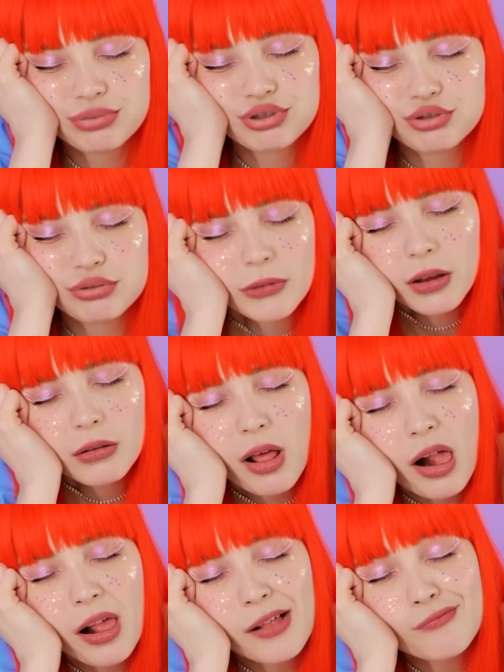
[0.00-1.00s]
Woi,
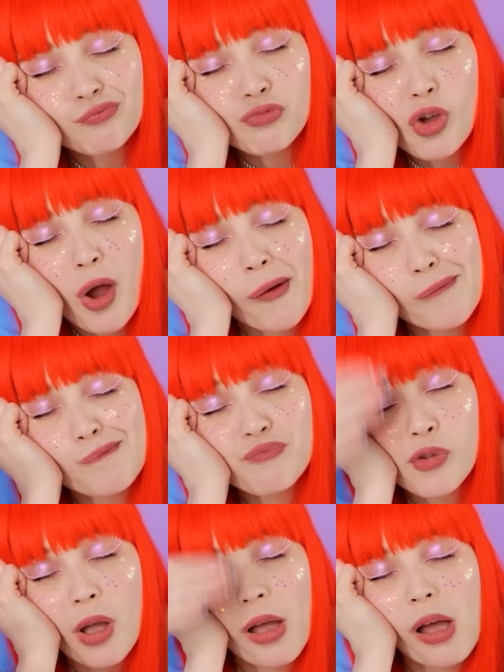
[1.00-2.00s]
bangun. Ini kan
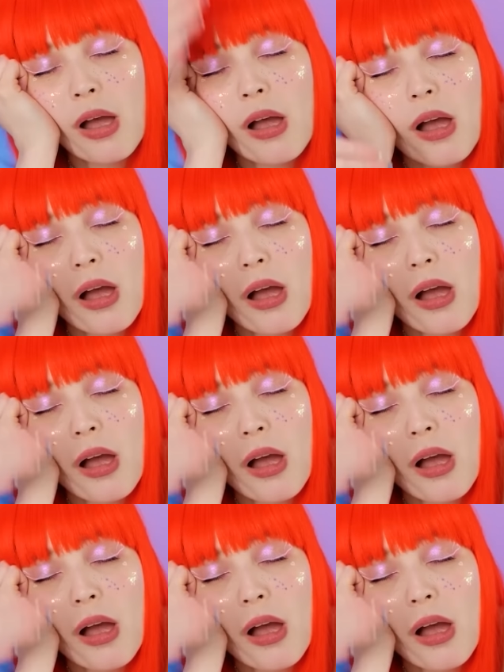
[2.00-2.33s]
bukan waktunya